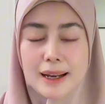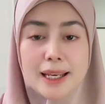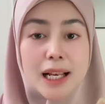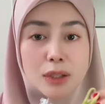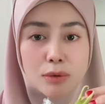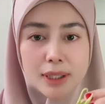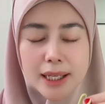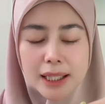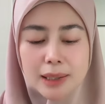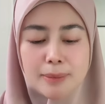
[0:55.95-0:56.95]
ini langsung aja
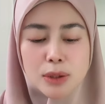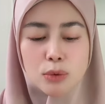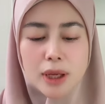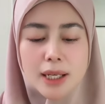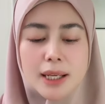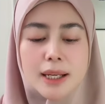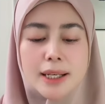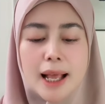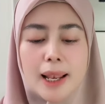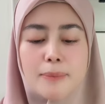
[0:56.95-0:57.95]
kita masukin ke
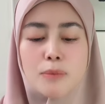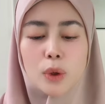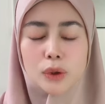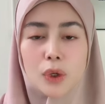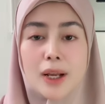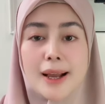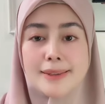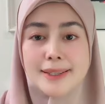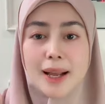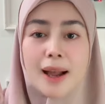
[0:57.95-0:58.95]
dalam botol
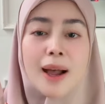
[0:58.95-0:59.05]
kaca.